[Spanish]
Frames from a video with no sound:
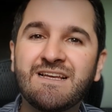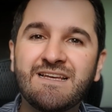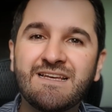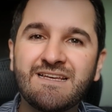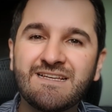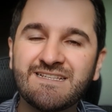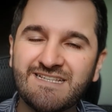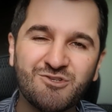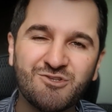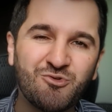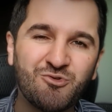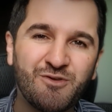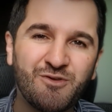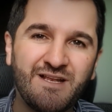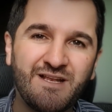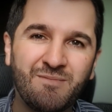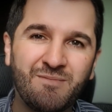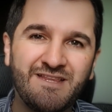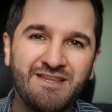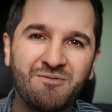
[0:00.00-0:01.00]
Estás
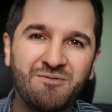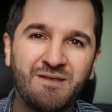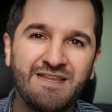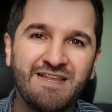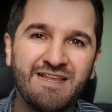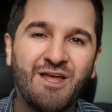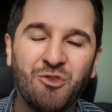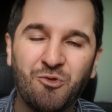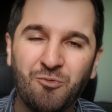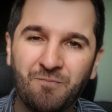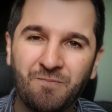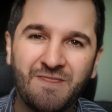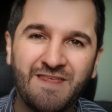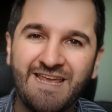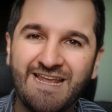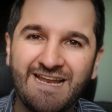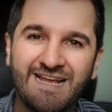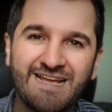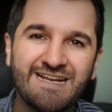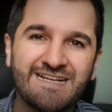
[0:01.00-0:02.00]
cordialmente invitado. Que
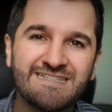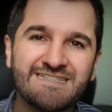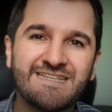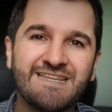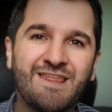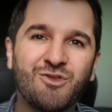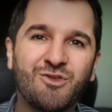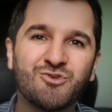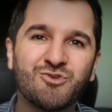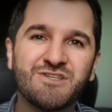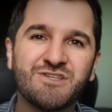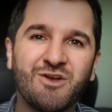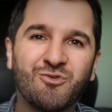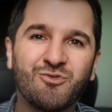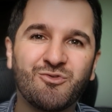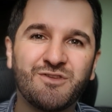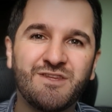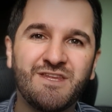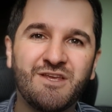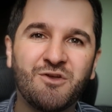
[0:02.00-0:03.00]
la gracia de Dios sea
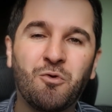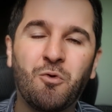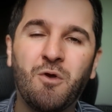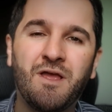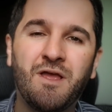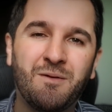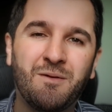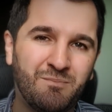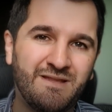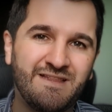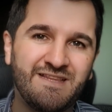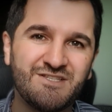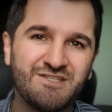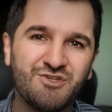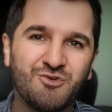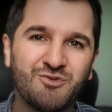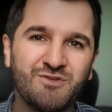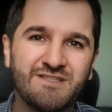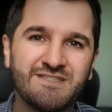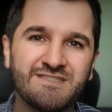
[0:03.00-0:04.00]
contigo.
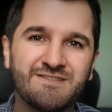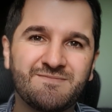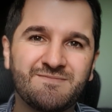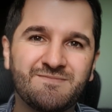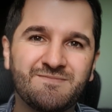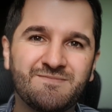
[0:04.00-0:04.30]
Bendiciones.